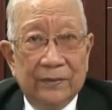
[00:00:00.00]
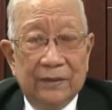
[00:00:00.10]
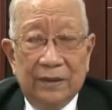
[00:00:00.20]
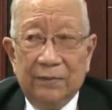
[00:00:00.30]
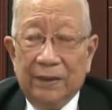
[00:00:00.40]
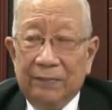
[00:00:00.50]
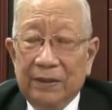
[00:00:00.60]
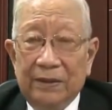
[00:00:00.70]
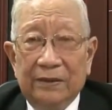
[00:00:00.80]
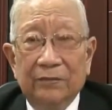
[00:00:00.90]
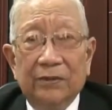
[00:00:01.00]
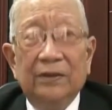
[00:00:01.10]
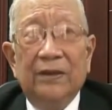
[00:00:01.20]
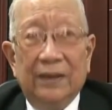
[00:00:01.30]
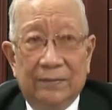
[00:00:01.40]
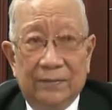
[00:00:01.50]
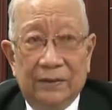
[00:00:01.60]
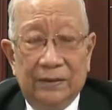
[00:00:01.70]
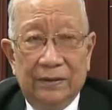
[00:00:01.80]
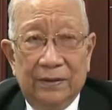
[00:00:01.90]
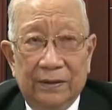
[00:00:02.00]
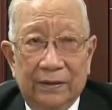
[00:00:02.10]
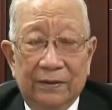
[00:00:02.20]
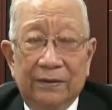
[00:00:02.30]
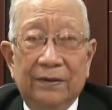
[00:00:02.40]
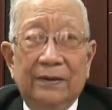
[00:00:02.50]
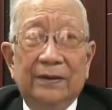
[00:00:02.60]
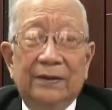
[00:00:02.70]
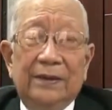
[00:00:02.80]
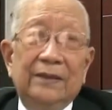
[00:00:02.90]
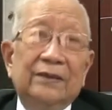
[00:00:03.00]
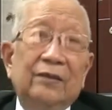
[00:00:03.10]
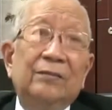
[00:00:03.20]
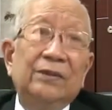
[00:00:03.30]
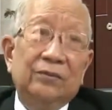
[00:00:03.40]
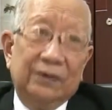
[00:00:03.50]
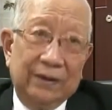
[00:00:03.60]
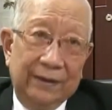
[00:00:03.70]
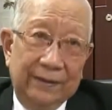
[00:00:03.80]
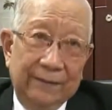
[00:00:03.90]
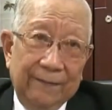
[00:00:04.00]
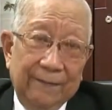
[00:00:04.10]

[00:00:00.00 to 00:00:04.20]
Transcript: Thì cái bệnh Parkinson thường gặp ở những người từ trên 60 tuổi trở lên.